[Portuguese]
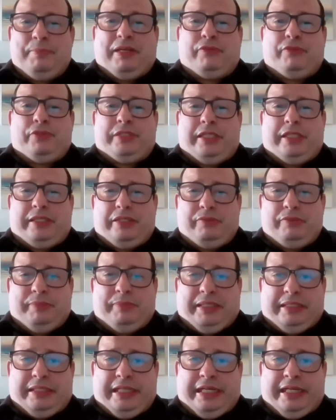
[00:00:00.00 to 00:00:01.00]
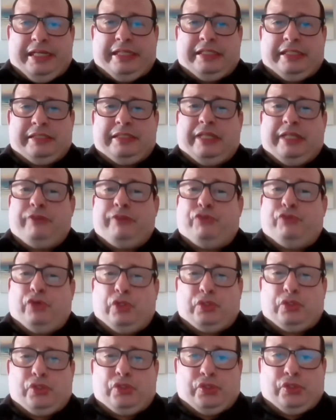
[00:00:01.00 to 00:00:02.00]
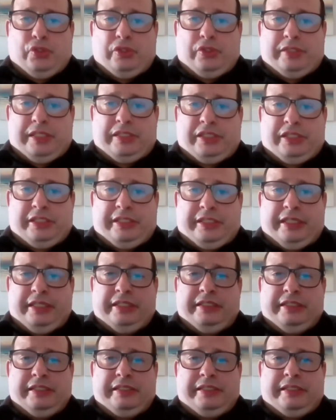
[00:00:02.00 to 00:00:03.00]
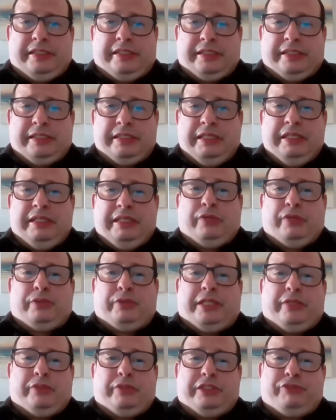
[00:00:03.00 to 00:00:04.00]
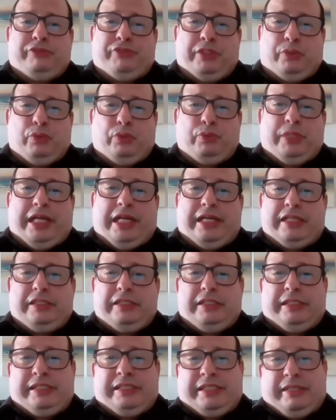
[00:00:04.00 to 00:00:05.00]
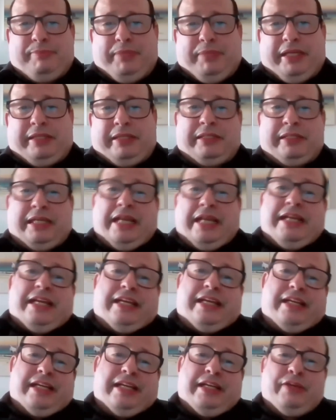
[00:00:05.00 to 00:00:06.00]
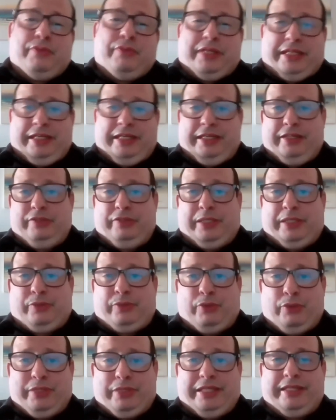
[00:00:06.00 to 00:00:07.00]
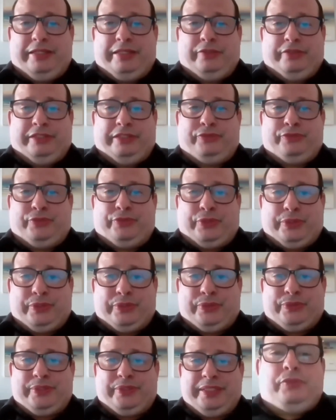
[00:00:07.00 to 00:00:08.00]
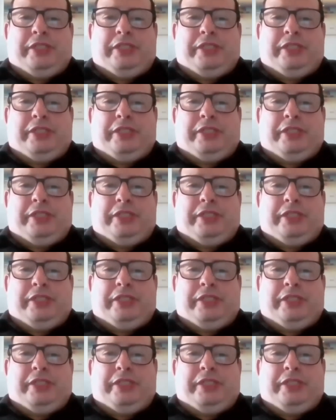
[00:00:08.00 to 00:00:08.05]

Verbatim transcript: para você ter uma ideia, tem fotos nossas de criança que eu tenho dificuldade de saber quem era eu e quem era o Marco Aurélio na foto.